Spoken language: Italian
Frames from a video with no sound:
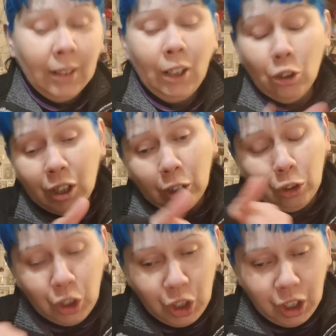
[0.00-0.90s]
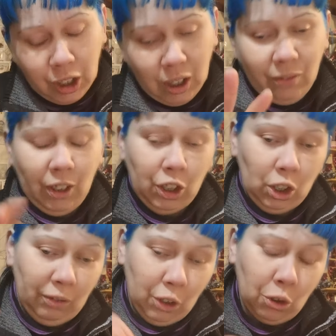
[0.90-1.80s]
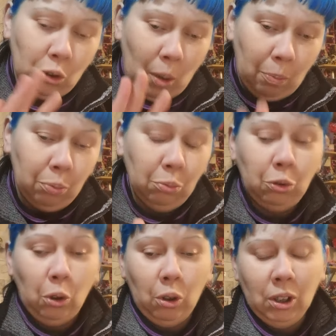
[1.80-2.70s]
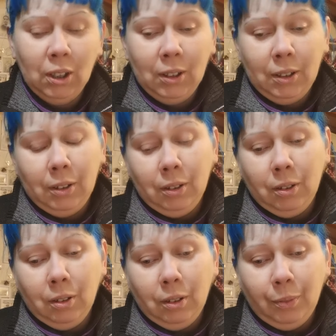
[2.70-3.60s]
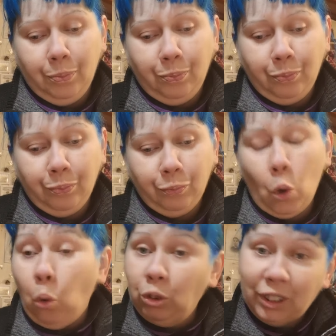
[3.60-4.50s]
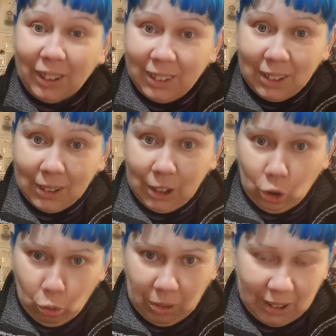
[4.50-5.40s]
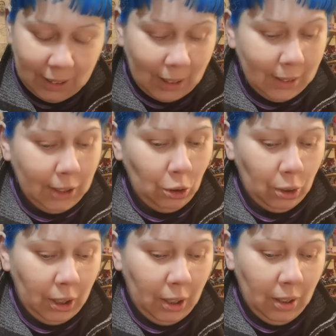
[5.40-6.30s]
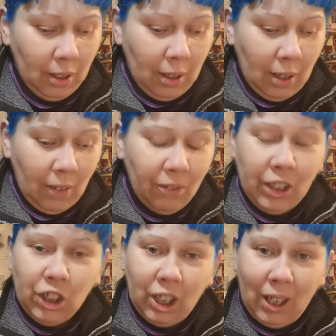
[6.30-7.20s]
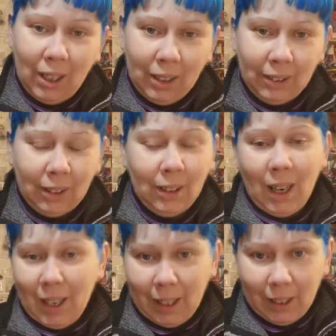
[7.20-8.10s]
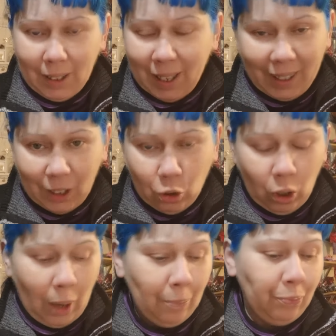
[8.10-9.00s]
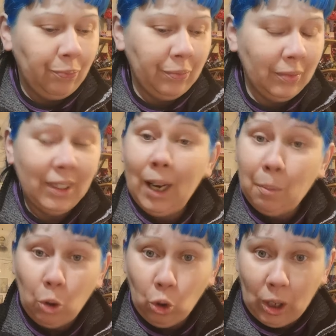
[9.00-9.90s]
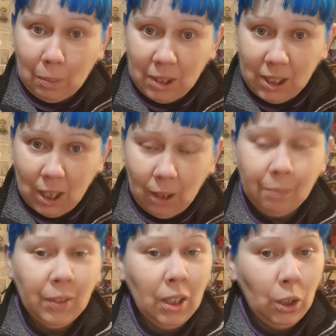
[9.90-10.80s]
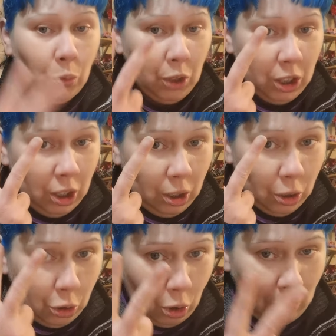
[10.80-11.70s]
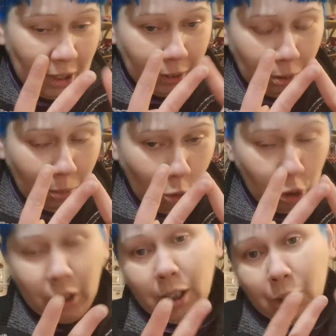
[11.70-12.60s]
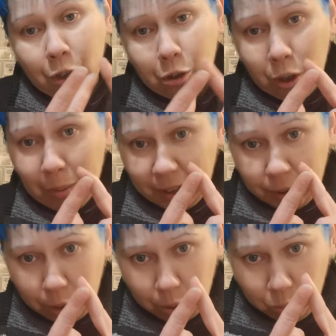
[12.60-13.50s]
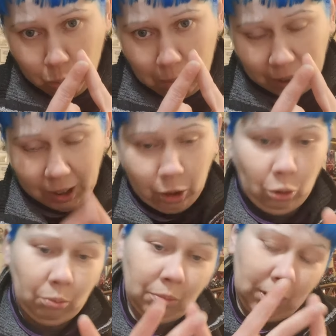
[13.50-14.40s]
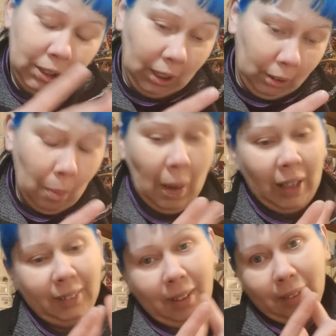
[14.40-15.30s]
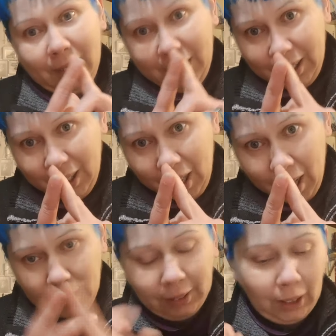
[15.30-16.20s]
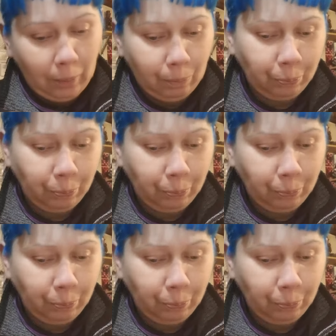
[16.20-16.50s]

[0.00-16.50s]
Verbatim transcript: Nello stato di Gin invece, dove sono appunto eh, contadini come estrazione, vige la, le- la, le- la regola della monogamia, quindi solamente una moglie, solamente un marito, sia da una parte che dall'altra.